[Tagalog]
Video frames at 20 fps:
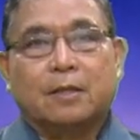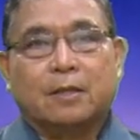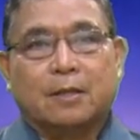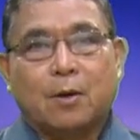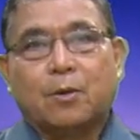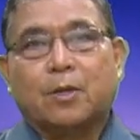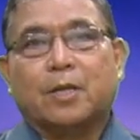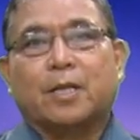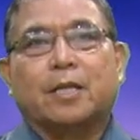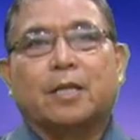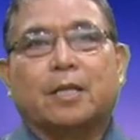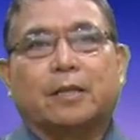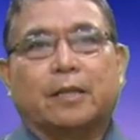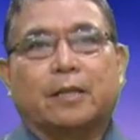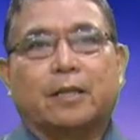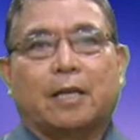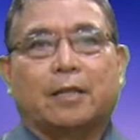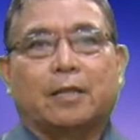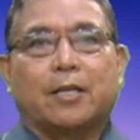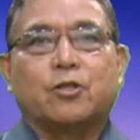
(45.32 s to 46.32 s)
glory
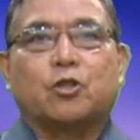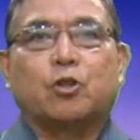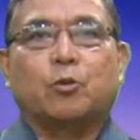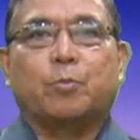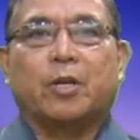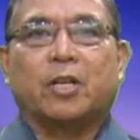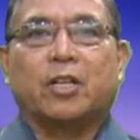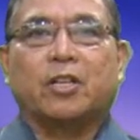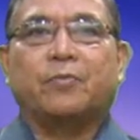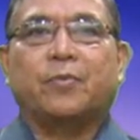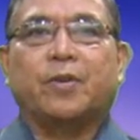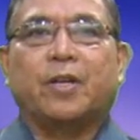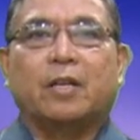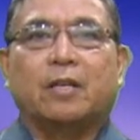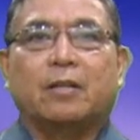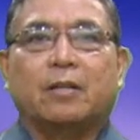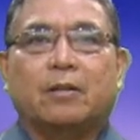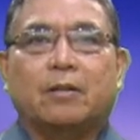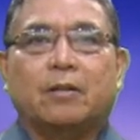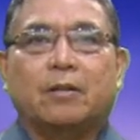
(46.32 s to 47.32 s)
that is to be
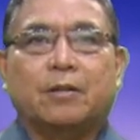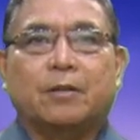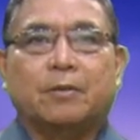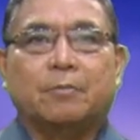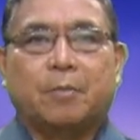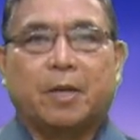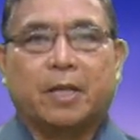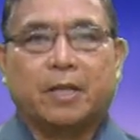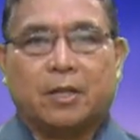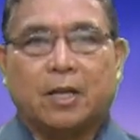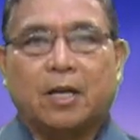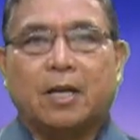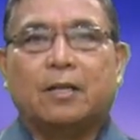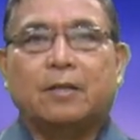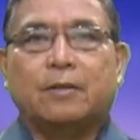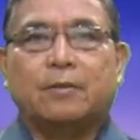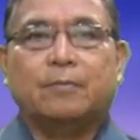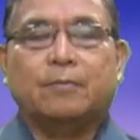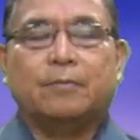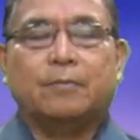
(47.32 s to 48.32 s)
revealed by
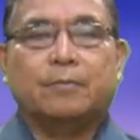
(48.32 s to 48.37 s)
God.